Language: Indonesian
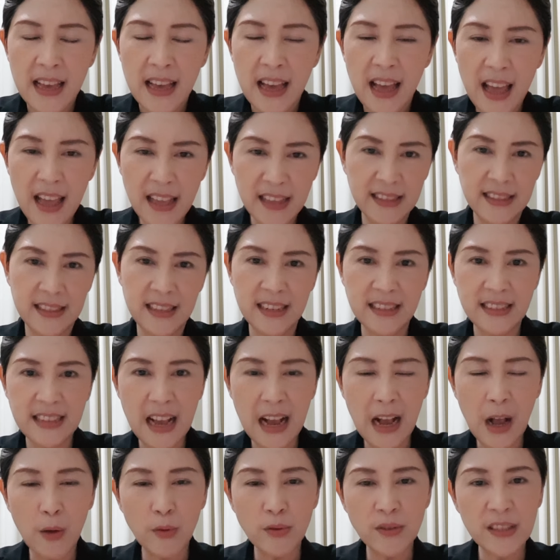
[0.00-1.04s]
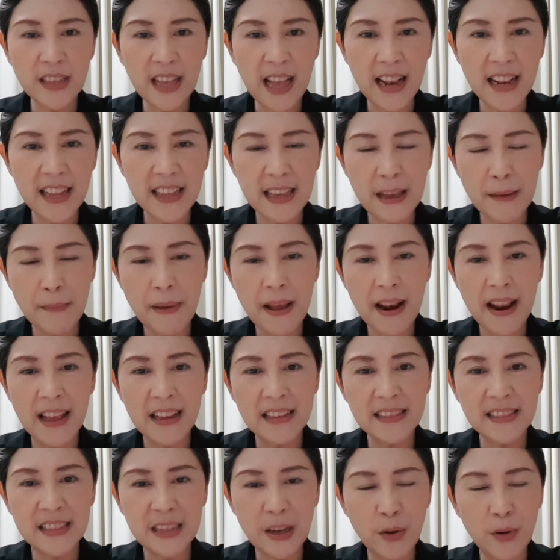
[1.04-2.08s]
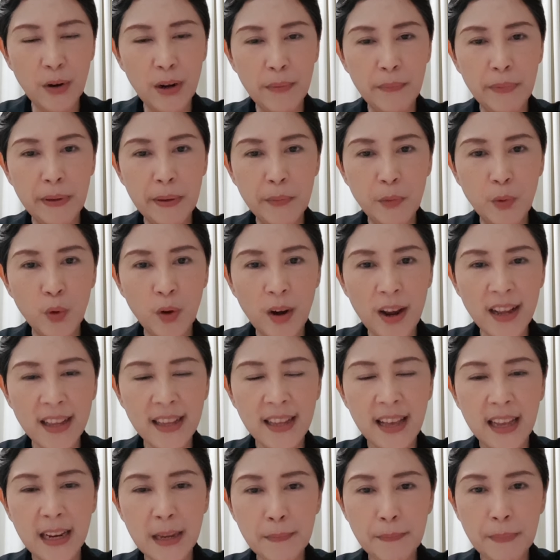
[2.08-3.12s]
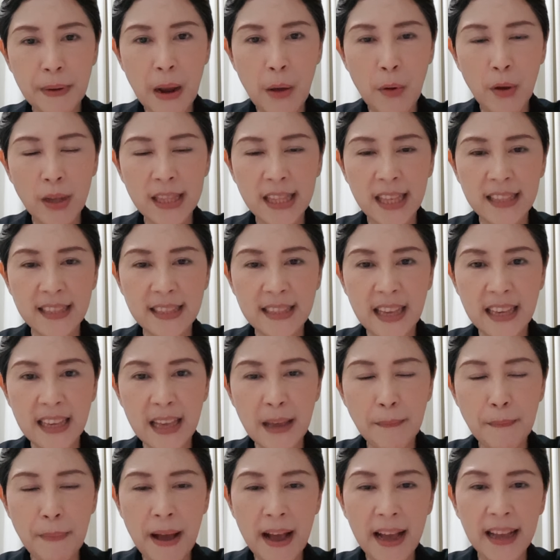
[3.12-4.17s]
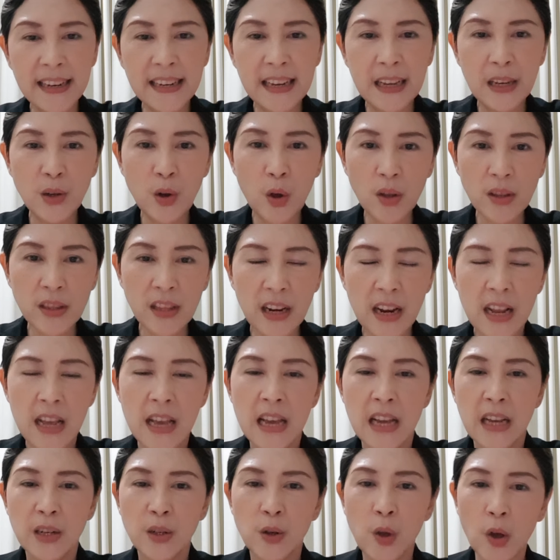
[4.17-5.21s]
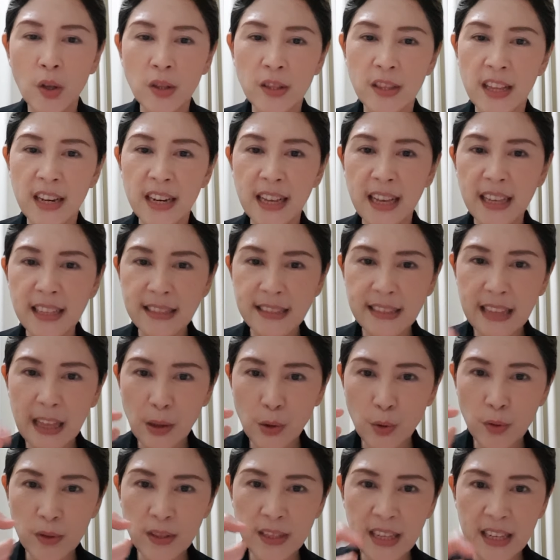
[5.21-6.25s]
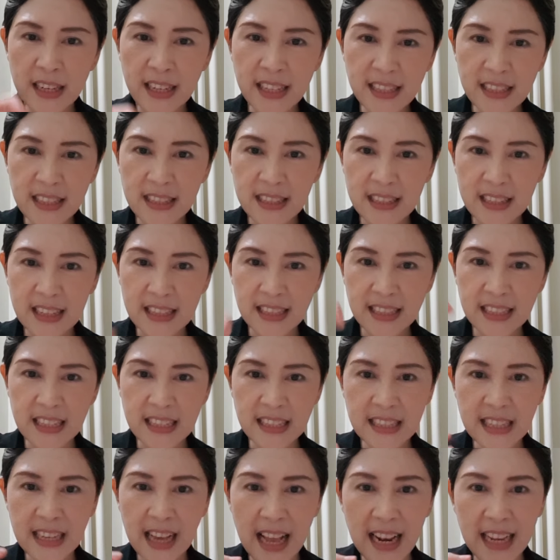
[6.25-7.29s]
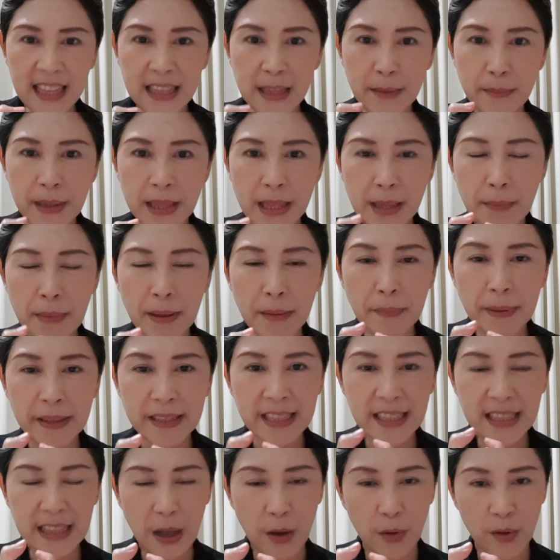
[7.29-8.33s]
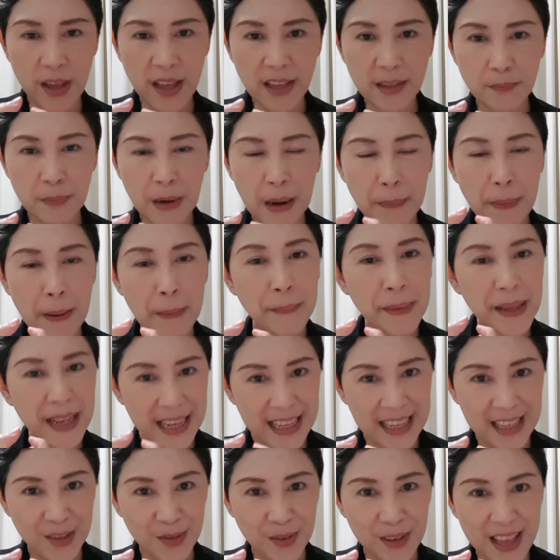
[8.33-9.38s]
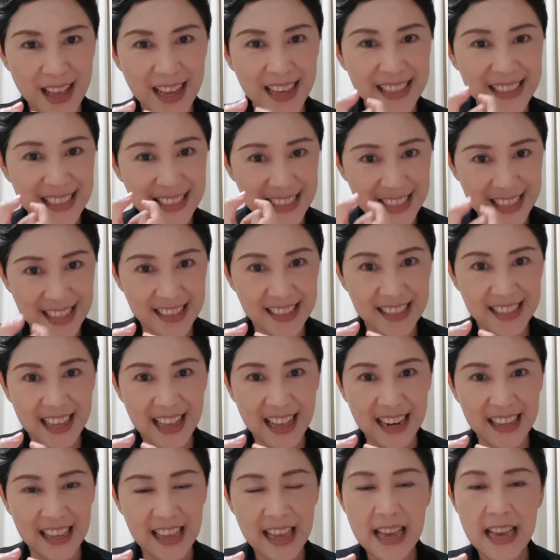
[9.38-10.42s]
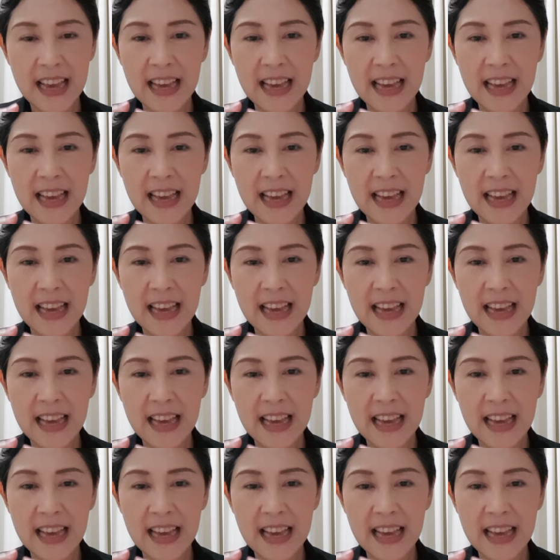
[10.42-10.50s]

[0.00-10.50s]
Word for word: ah terjangkau sekali ya malah jauh lebih murah dari perawatan saya pakai dengan dokter dokter kan satu jenis kecil sekali teman-teman pasti tahu ya berapa mili itu ya kecil sekali